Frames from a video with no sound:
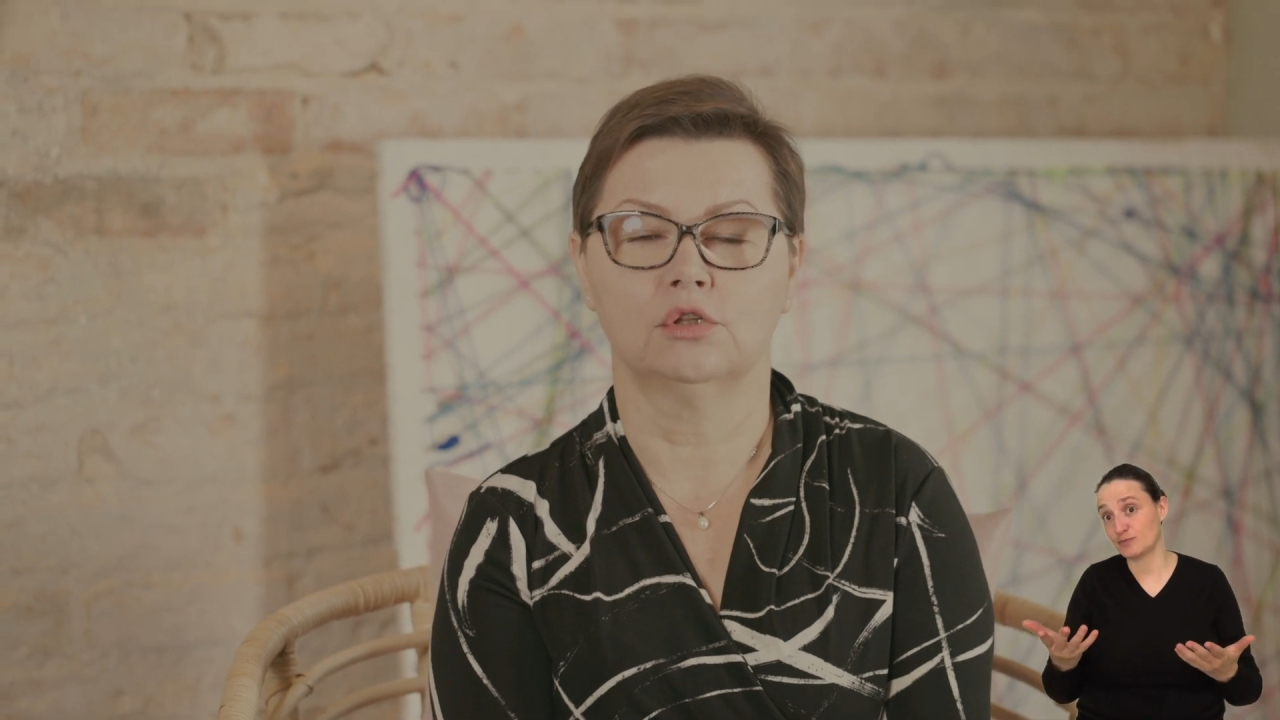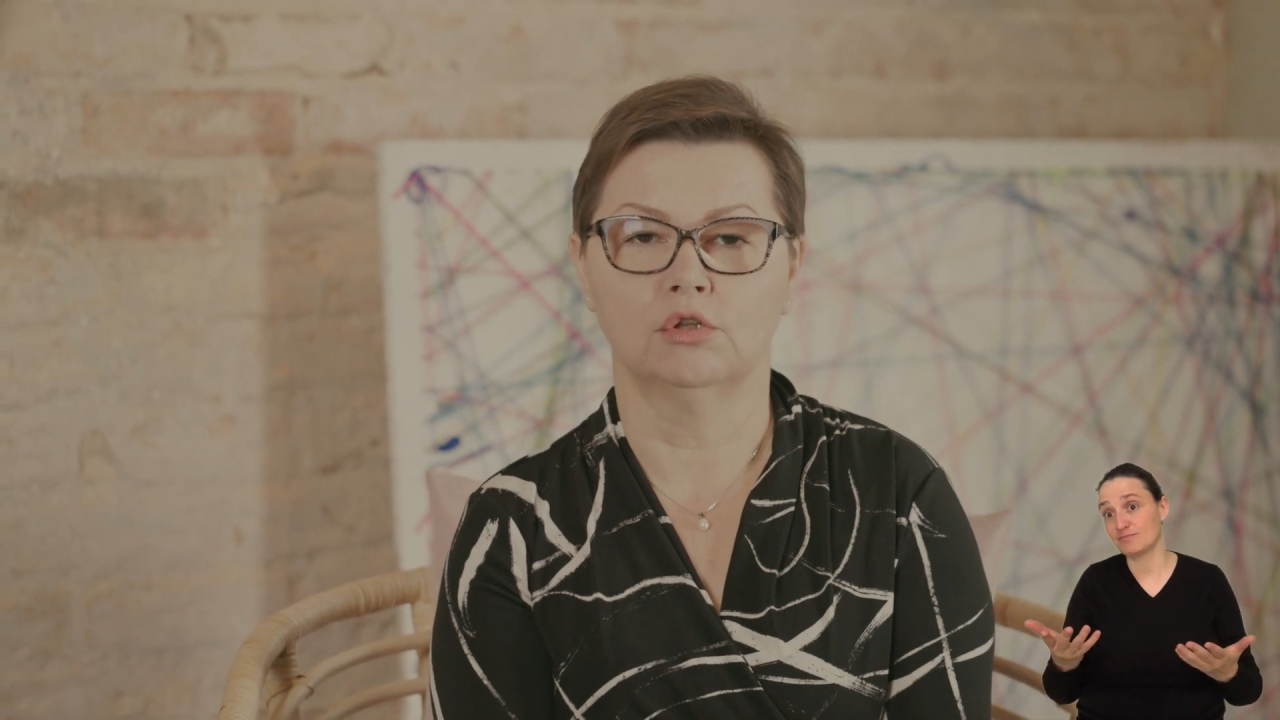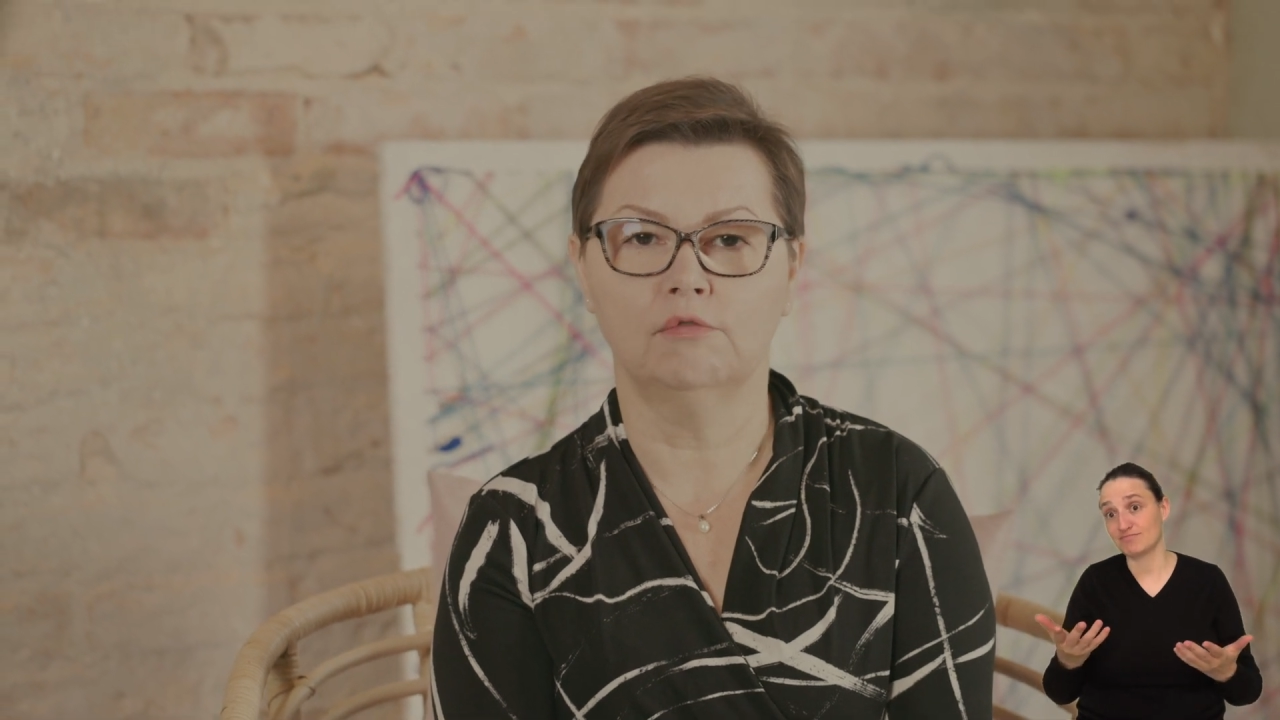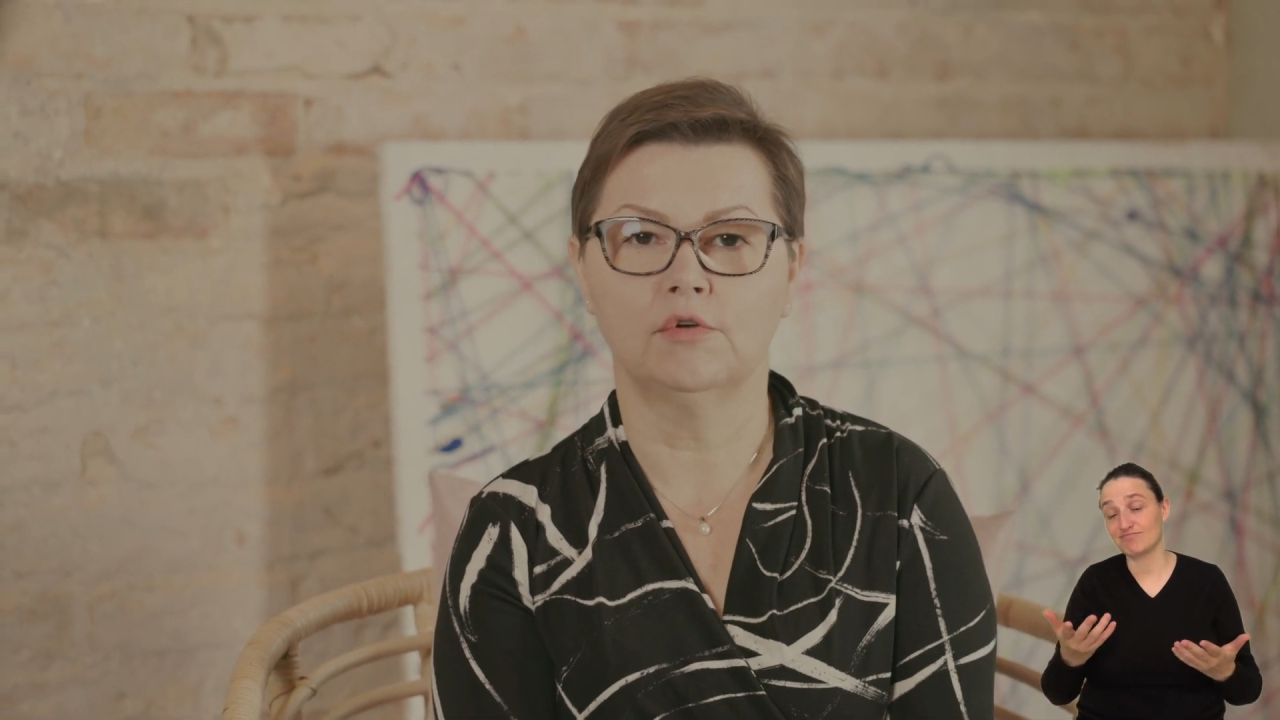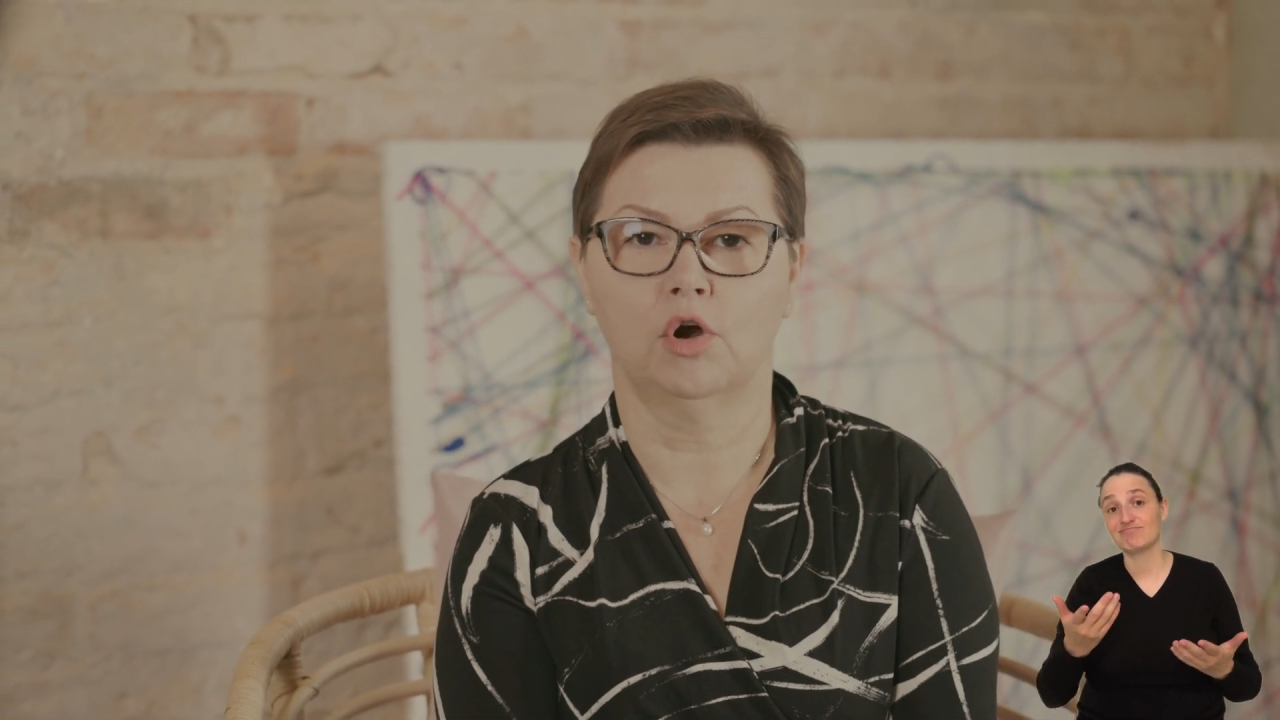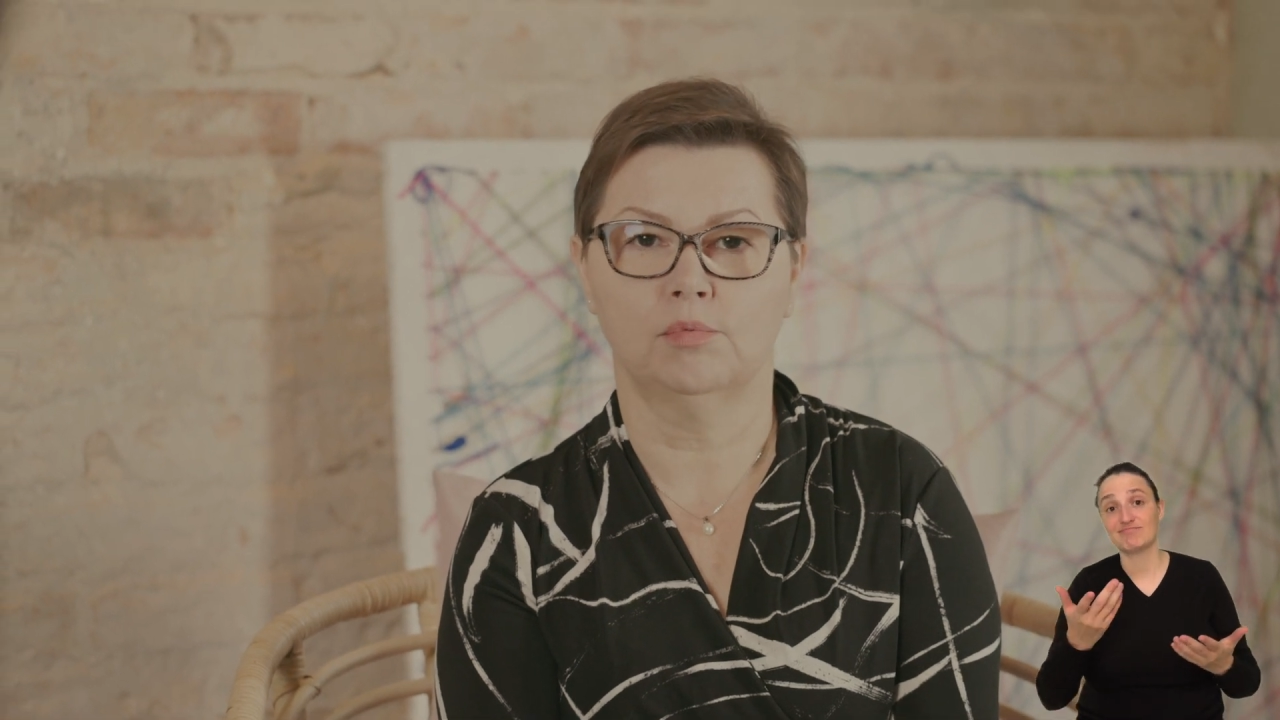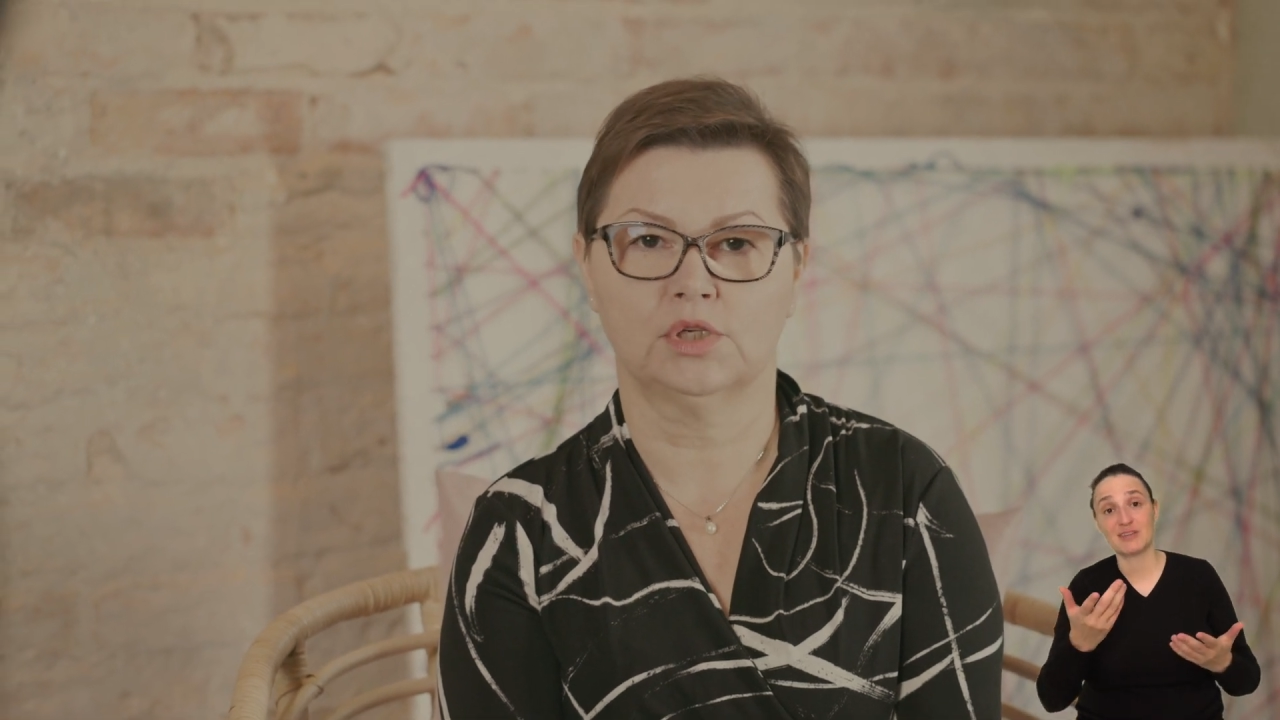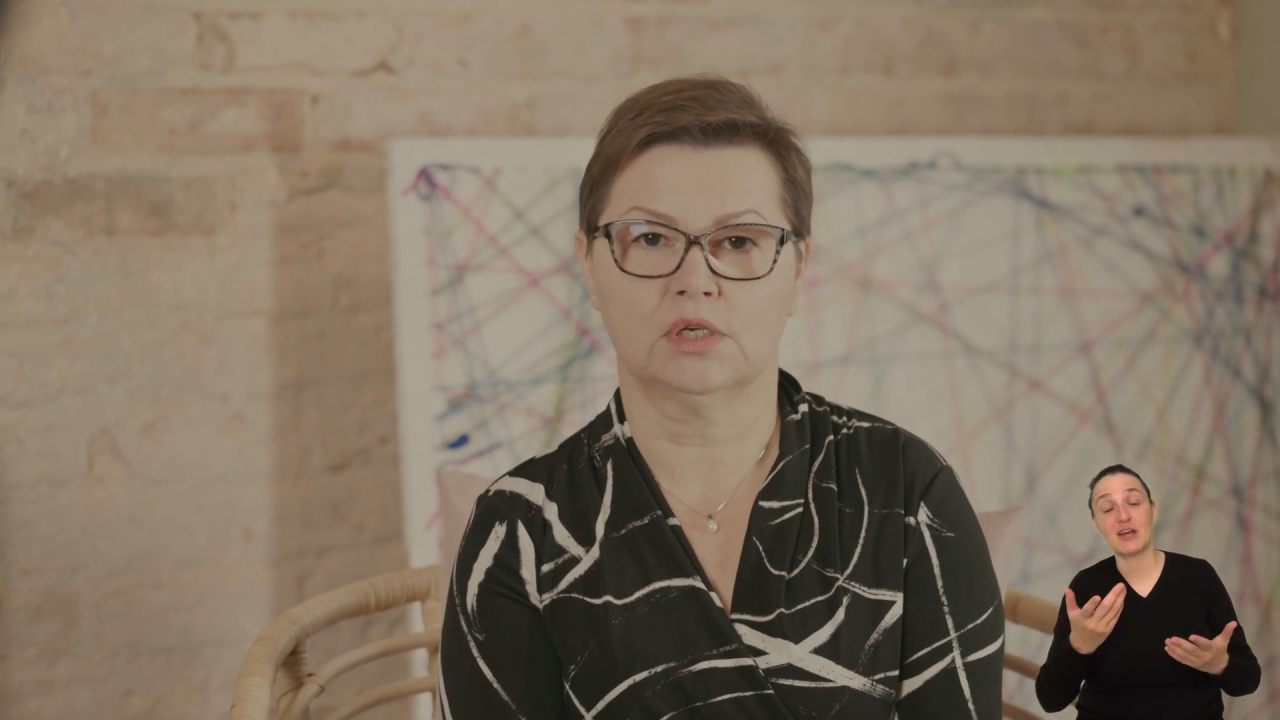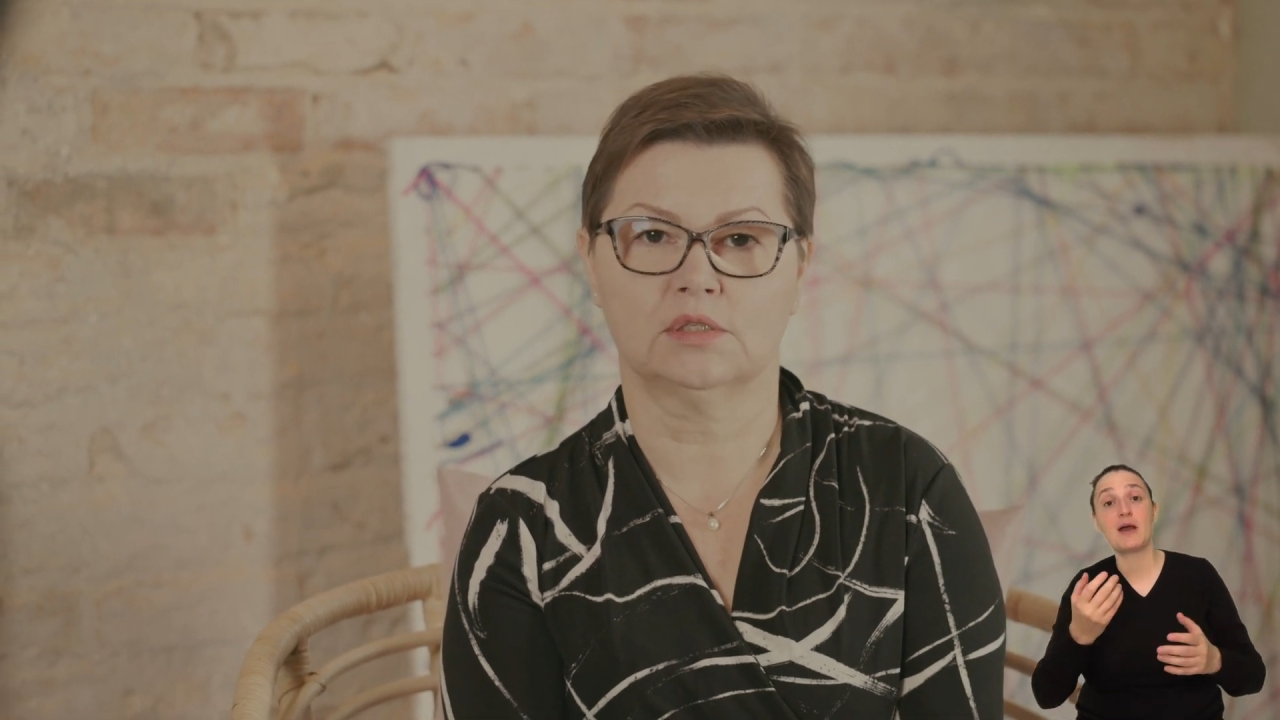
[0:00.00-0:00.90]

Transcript: nowy obszar